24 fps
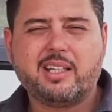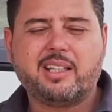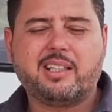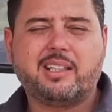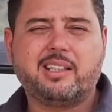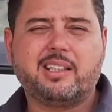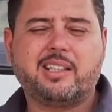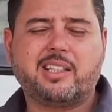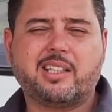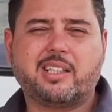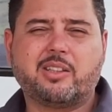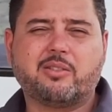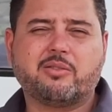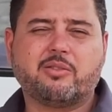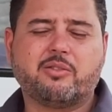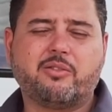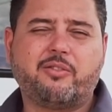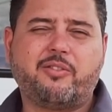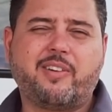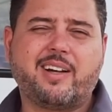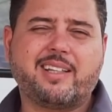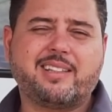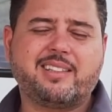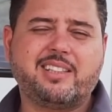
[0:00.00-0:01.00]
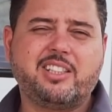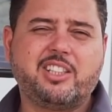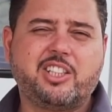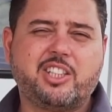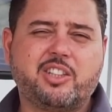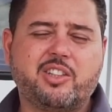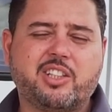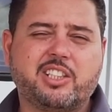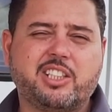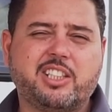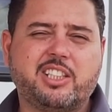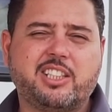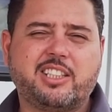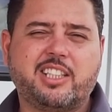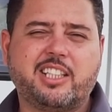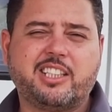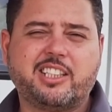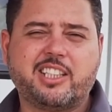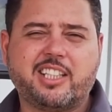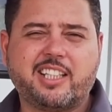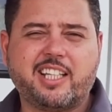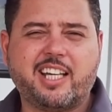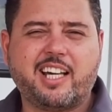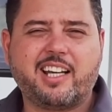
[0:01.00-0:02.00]
então não faz sentido a gente ter
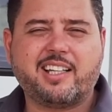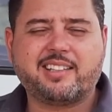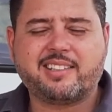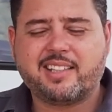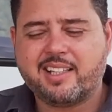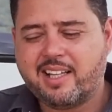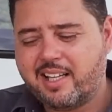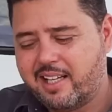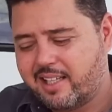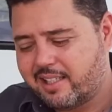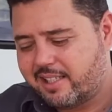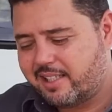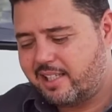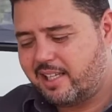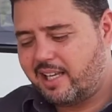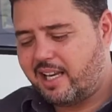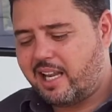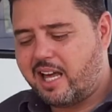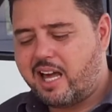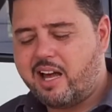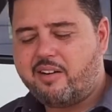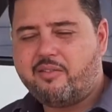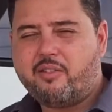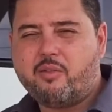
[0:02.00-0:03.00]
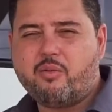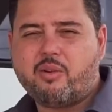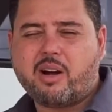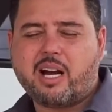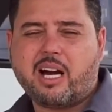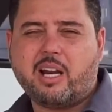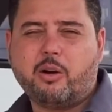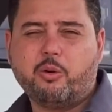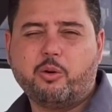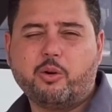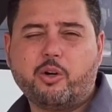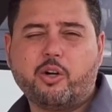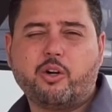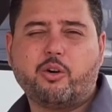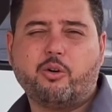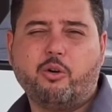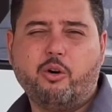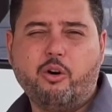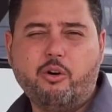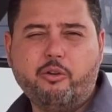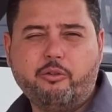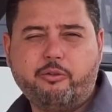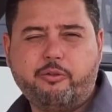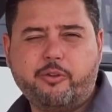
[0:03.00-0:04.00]
janelas que levam o calor
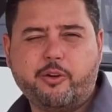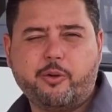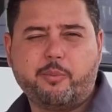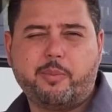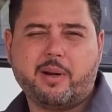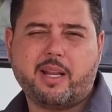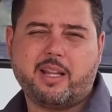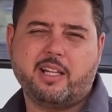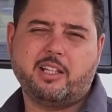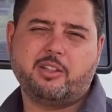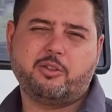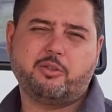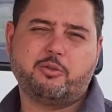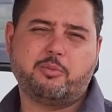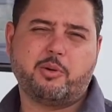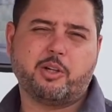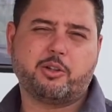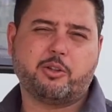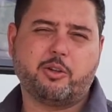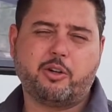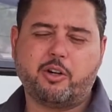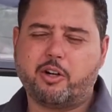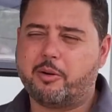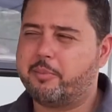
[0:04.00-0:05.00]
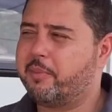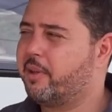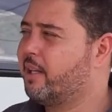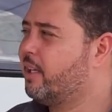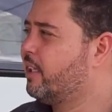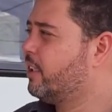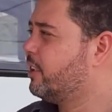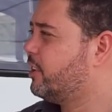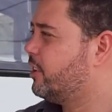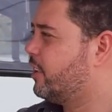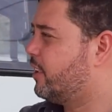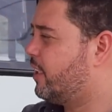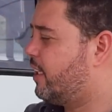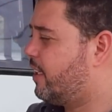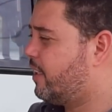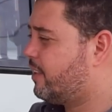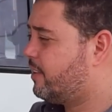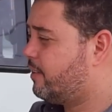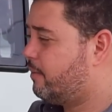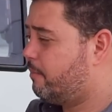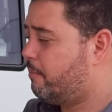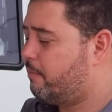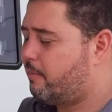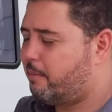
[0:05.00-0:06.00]
ou o frio para dentro do motorhome.
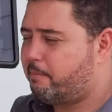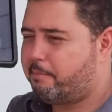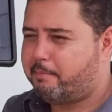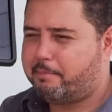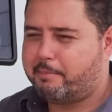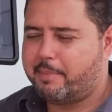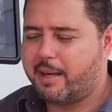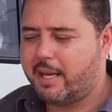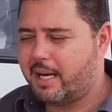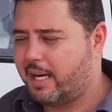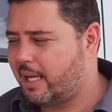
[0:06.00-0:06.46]
Janelas bem